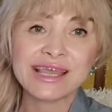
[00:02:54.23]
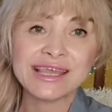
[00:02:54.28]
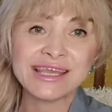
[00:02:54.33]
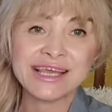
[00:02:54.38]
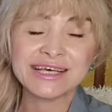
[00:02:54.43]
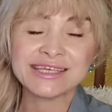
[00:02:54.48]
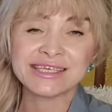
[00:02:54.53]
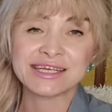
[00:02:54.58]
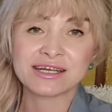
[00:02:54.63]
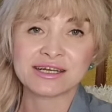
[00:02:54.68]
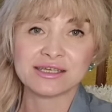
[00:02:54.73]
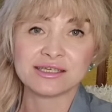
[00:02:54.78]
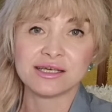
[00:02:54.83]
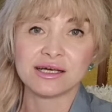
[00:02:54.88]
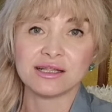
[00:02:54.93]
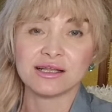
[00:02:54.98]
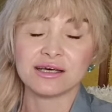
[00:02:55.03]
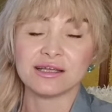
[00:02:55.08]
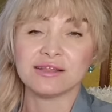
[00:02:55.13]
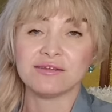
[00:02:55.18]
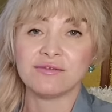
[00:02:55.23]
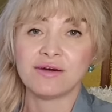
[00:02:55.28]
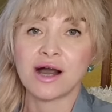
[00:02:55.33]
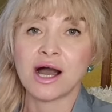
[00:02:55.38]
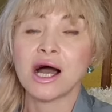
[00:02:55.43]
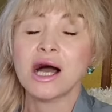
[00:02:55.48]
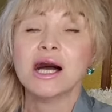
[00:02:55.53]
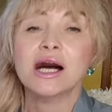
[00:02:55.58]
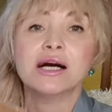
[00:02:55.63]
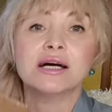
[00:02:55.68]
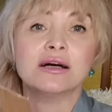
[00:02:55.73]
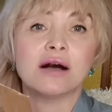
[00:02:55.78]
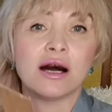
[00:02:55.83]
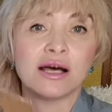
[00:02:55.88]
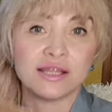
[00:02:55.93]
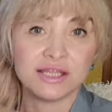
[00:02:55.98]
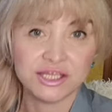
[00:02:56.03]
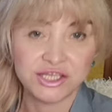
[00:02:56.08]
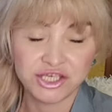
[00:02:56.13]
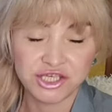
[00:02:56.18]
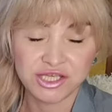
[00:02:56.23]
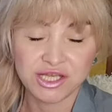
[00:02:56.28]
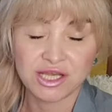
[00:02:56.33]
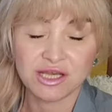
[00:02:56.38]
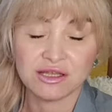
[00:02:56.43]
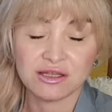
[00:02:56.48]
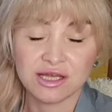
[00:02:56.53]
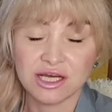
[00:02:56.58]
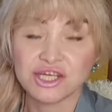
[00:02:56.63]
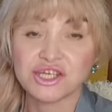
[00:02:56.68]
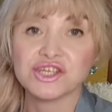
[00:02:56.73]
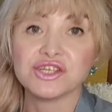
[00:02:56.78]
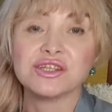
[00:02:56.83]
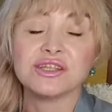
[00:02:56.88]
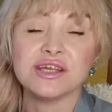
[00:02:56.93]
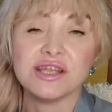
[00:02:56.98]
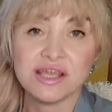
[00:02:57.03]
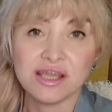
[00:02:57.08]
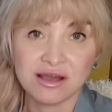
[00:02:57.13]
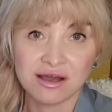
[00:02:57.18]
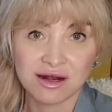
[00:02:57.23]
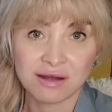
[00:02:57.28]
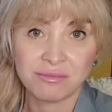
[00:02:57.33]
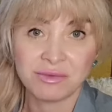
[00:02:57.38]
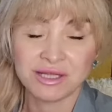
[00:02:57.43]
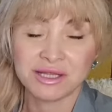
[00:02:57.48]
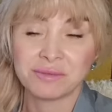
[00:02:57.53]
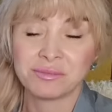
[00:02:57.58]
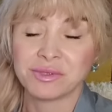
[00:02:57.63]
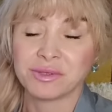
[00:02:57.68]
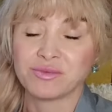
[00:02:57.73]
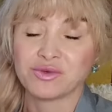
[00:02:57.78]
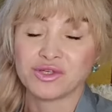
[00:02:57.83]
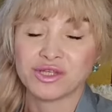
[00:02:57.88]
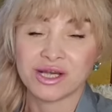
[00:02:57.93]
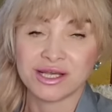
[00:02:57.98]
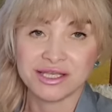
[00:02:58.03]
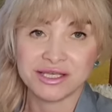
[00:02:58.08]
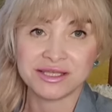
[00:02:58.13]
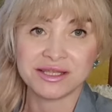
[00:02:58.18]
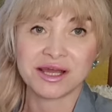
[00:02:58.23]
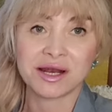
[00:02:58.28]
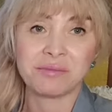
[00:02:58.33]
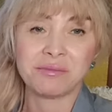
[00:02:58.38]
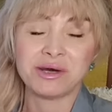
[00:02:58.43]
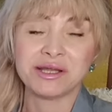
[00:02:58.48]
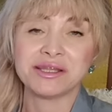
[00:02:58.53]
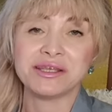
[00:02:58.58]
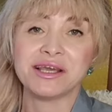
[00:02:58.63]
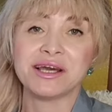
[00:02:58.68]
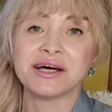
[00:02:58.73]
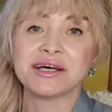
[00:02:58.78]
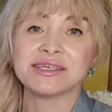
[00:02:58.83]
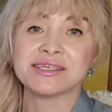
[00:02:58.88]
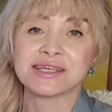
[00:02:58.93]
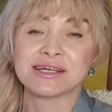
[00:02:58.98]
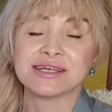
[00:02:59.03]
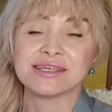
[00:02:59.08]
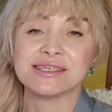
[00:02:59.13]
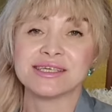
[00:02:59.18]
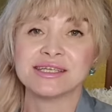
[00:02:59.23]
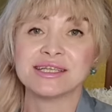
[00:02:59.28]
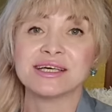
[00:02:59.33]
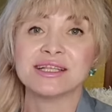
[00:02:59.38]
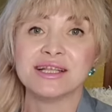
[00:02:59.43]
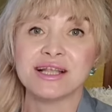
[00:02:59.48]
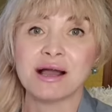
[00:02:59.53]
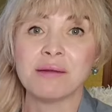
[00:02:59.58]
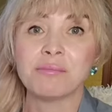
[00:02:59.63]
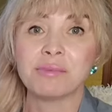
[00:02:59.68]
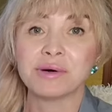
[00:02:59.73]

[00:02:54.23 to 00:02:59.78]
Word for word: Я заказала два, а точнее даже три аромата, потому что один аромат я заказала для